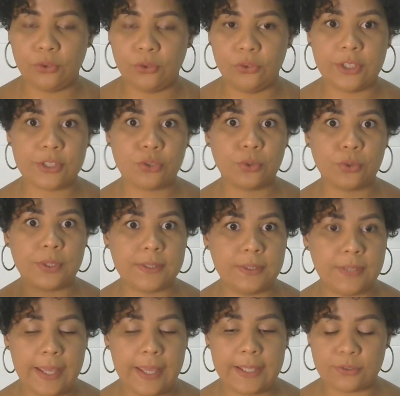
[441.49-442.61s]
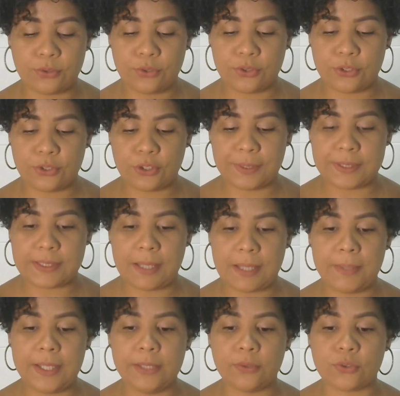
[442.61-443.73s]
onde as suas ideias, onde seus
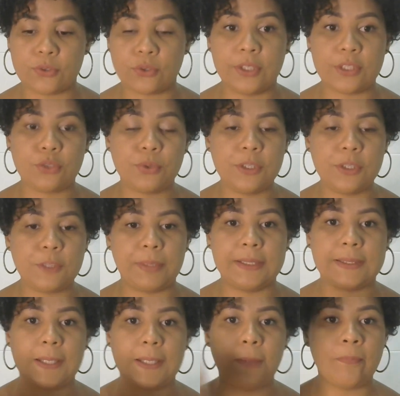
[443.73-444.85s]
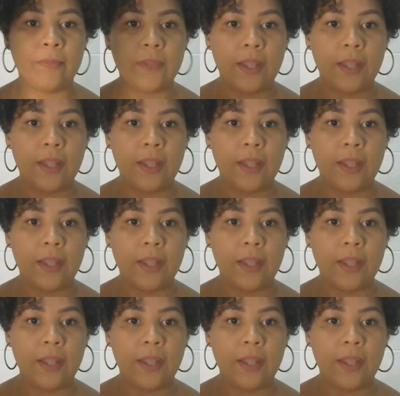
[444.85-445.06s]
pensamentos, onde a sua expressão